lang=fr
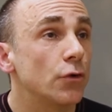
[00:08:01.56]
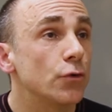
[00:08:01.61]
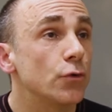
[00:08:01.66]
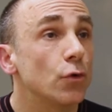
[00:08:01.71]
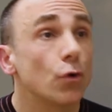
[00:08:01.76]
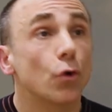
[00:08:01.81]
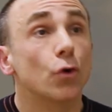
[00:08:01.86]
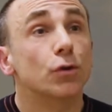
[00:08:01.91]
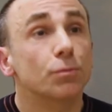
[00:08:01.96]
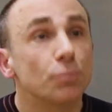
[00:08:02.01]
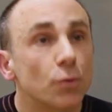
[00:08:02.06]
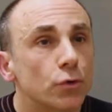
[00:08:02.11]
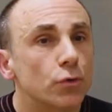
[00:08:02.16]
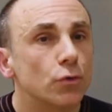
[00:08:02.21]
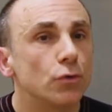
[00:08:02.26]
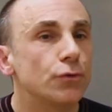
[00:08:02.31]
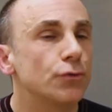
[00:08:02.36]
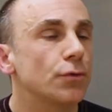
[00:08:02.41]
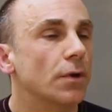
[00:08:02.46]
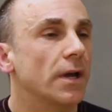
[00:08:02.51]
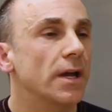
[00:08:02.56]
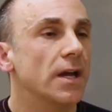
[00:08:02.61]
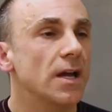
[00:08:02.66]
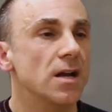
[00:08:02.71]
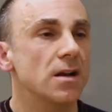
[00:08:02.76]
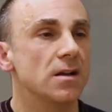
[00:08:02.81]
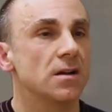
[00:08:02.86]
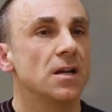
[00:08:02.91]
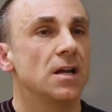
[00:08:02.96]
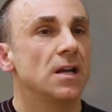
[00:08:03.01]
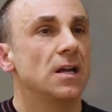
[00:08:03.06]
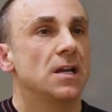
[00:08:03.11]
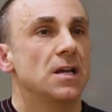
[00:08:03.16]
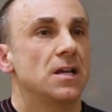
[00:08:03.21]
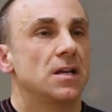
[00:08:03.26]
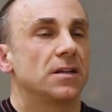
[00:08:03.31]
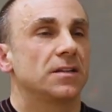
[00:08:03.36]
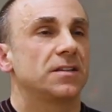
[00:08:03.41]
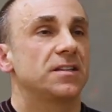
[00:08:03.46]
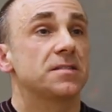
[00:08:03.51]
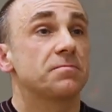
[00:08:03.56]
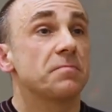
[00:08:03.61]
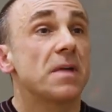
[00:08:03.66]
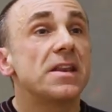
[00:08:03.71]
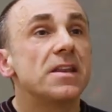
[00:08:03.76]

lieu hautement culturel qui se